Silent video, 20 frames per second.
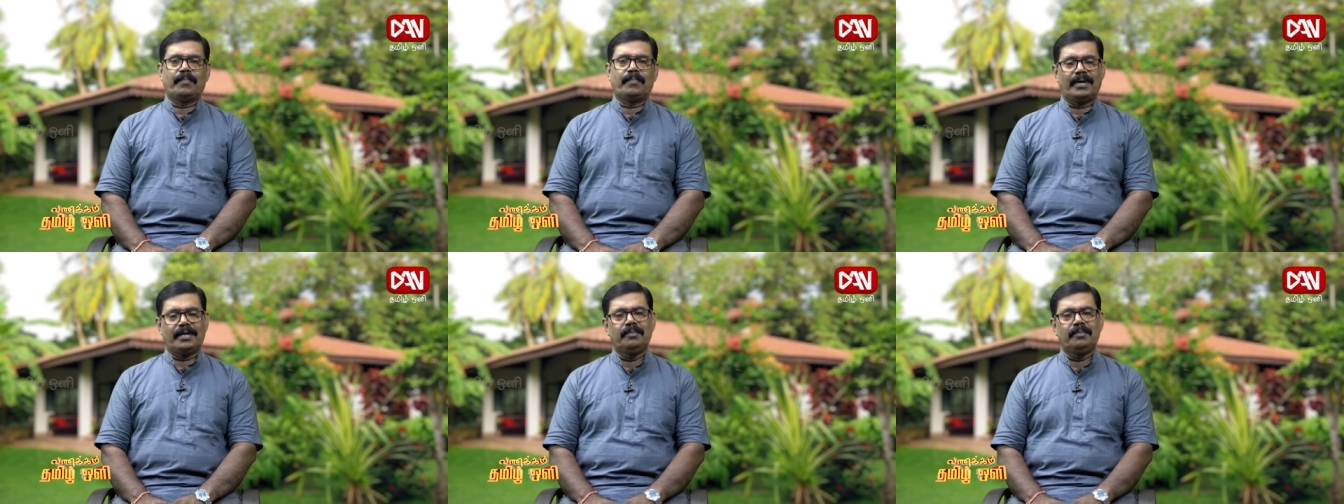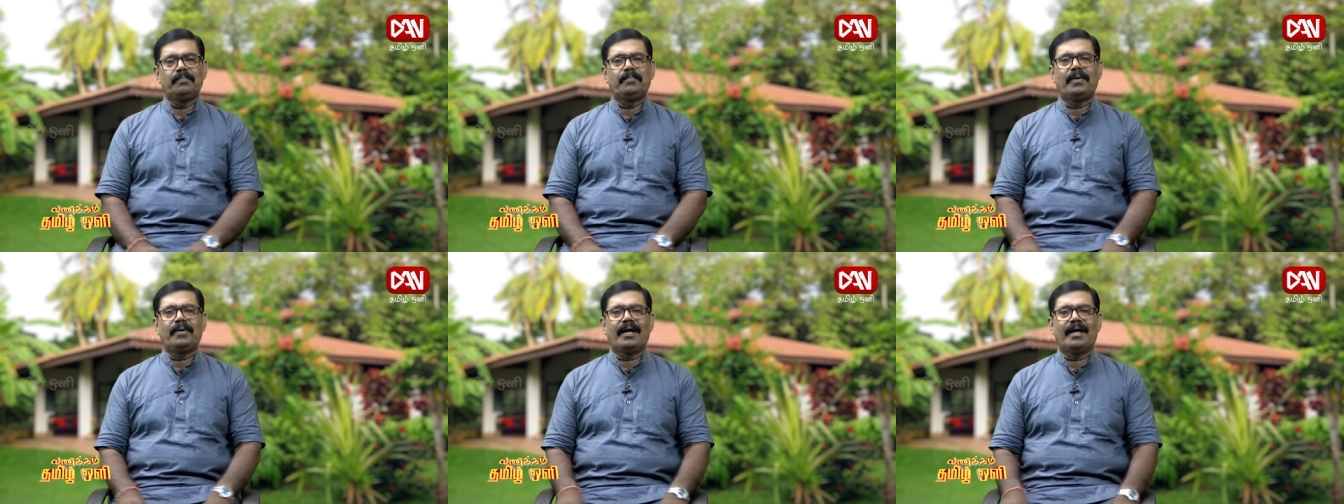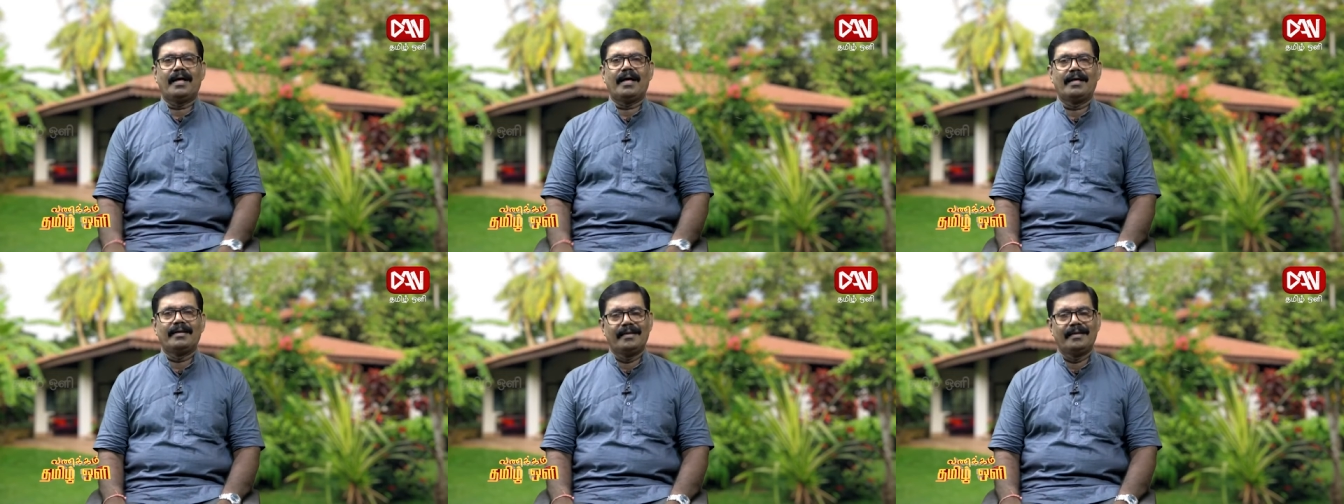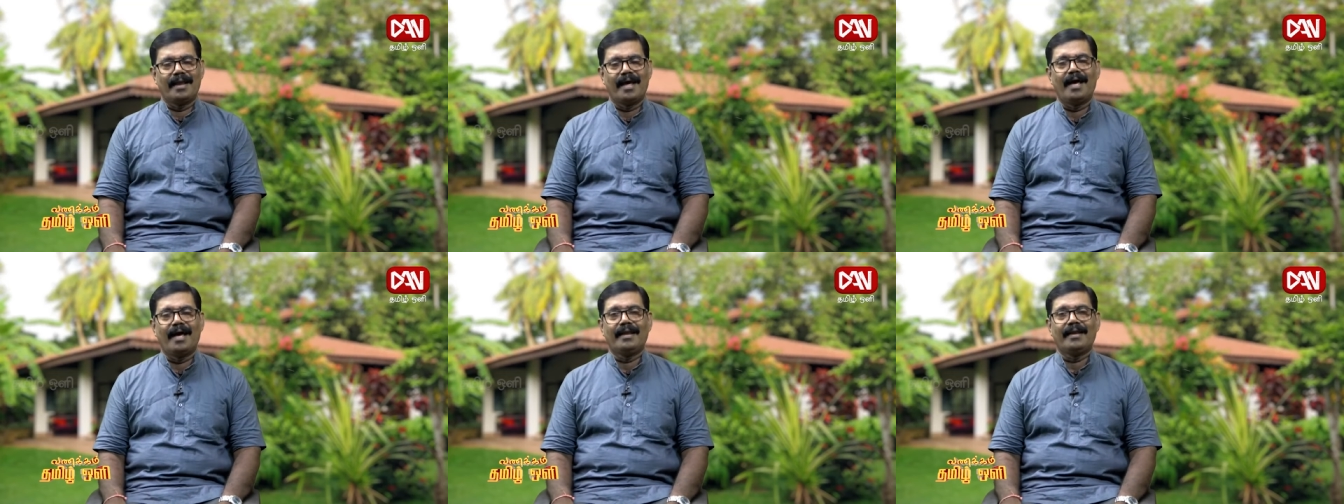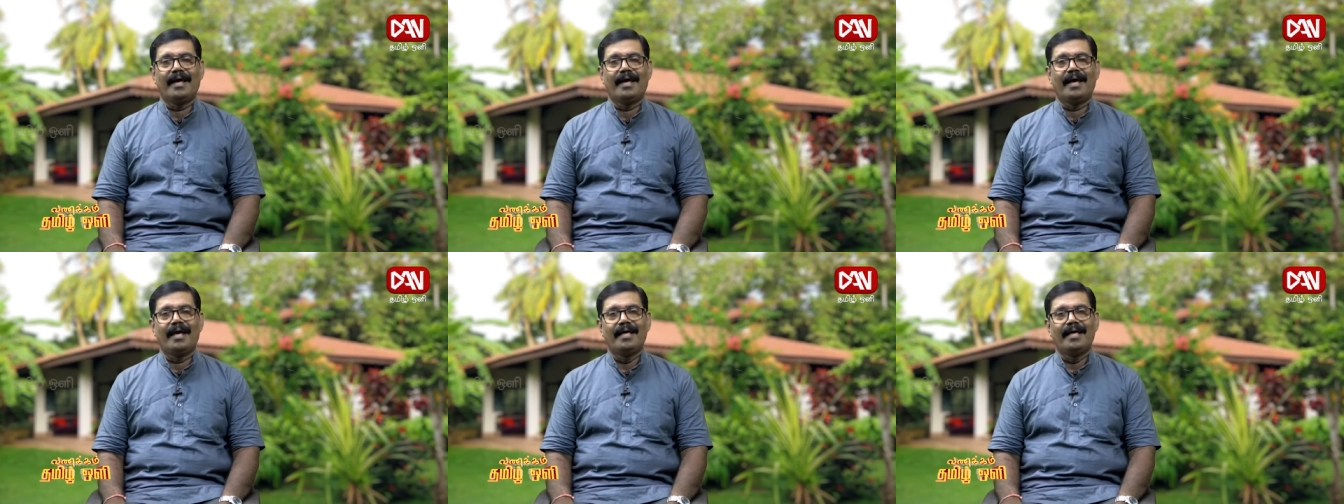படிப்பா
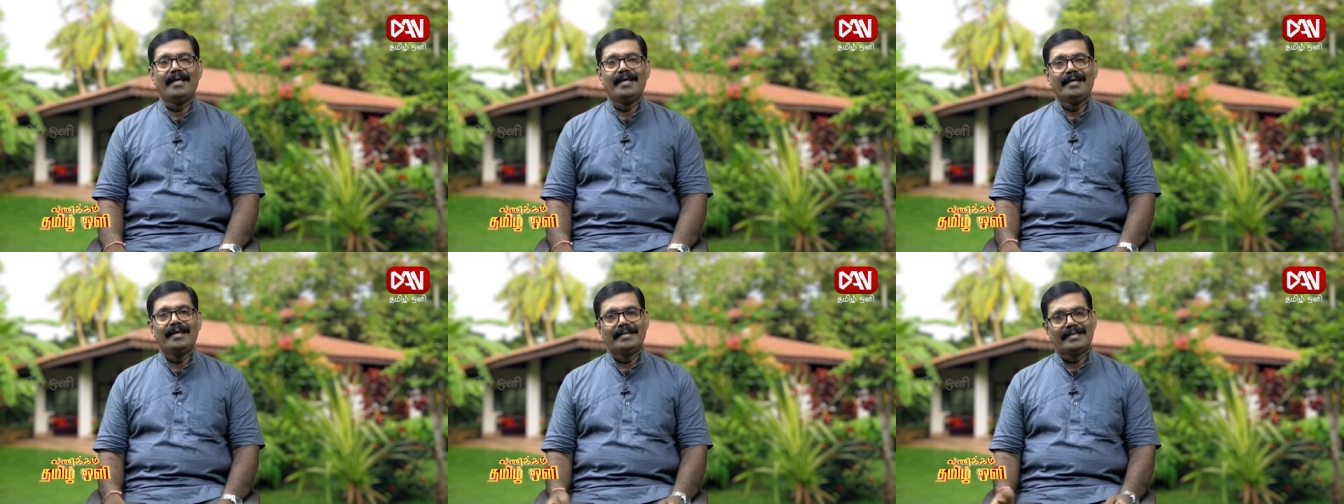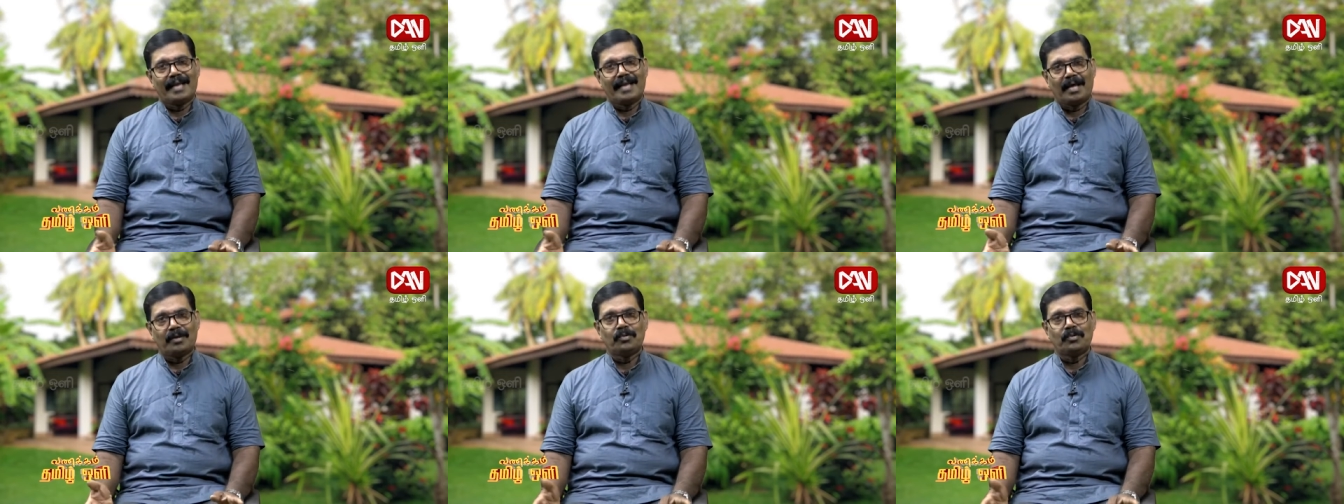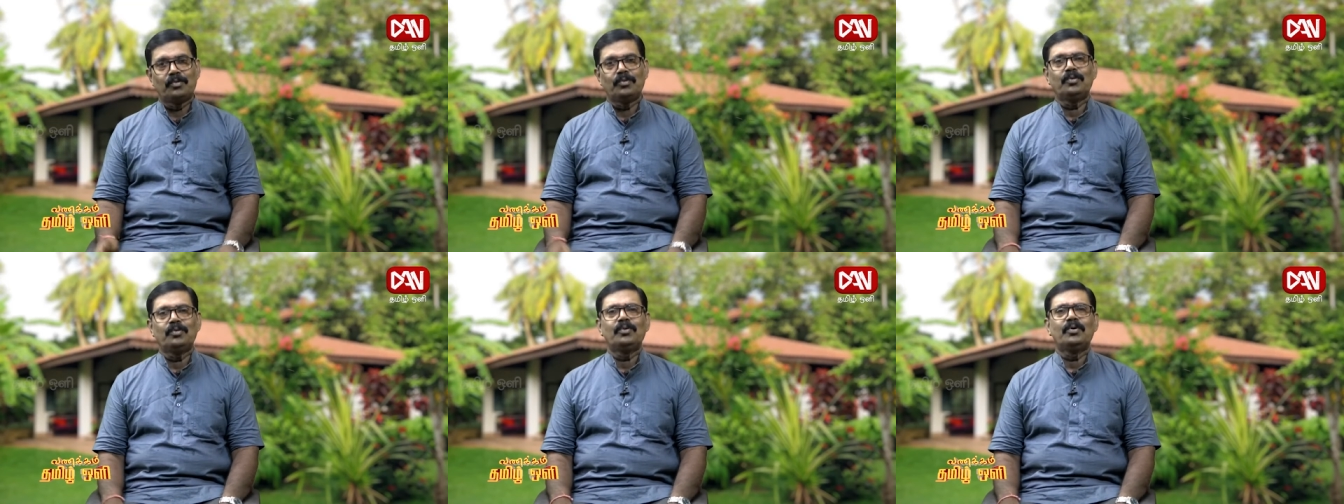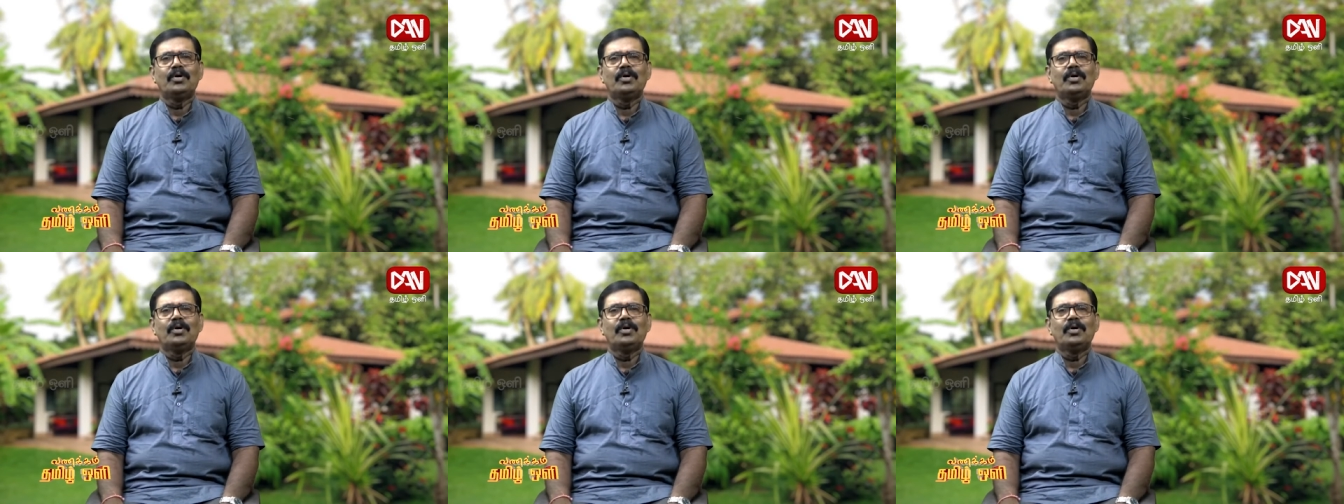நானா நான் ஒரு